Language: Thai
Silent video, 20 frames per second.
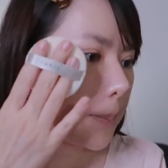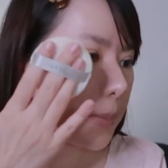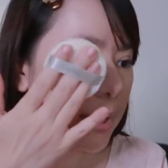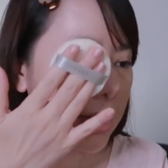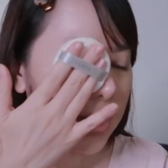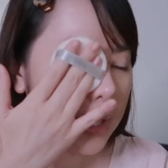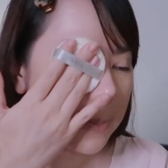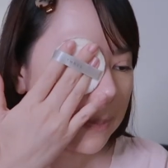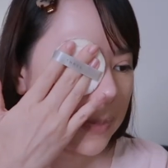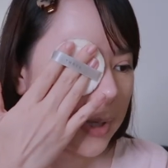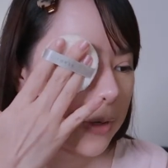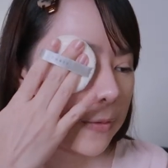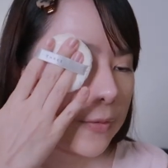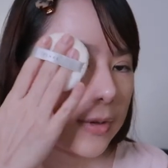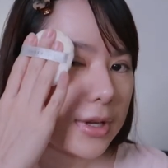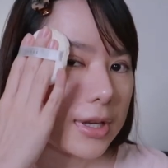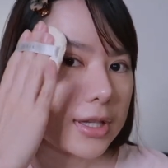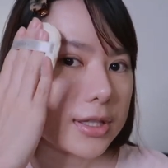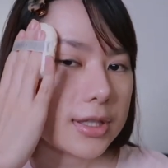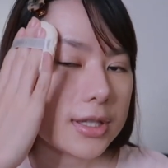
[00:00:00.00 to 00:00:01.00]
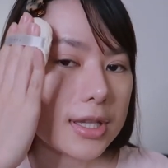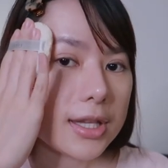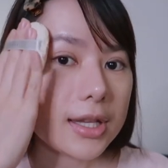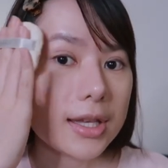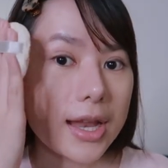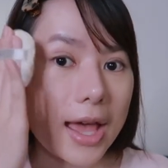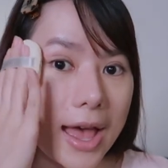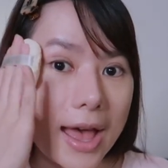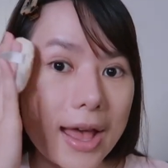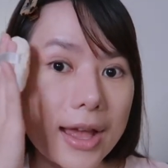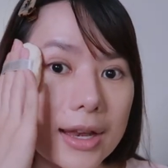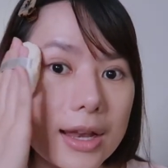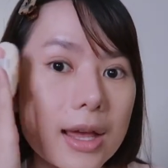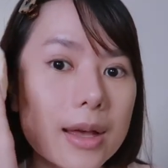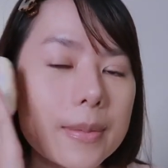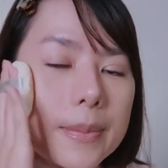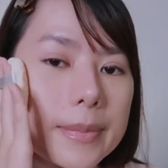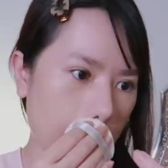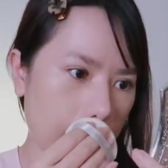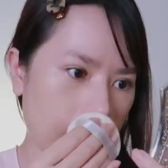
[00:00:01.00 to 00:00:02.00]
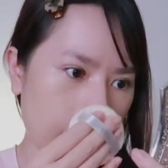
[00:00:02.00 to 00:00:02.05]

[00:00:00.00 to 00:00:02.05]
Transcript: ไม่ได้เป็นฟินิชที่หนานะ